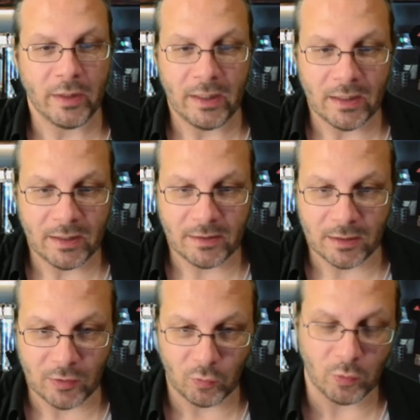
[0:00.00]
regelrecht
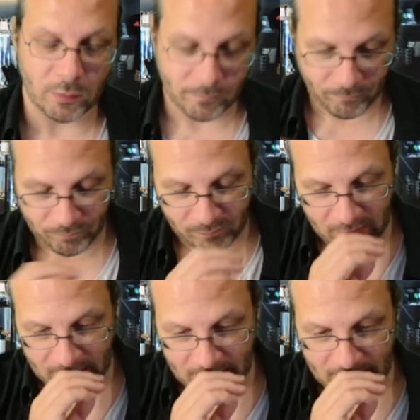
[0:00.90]
danach suchen.
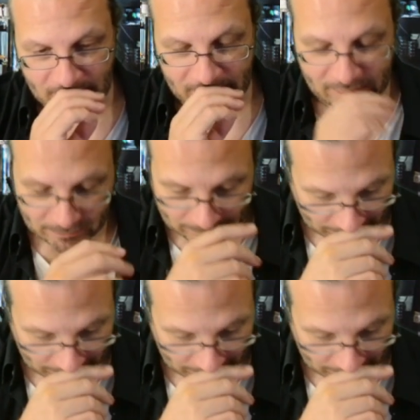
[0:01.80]
Hier eine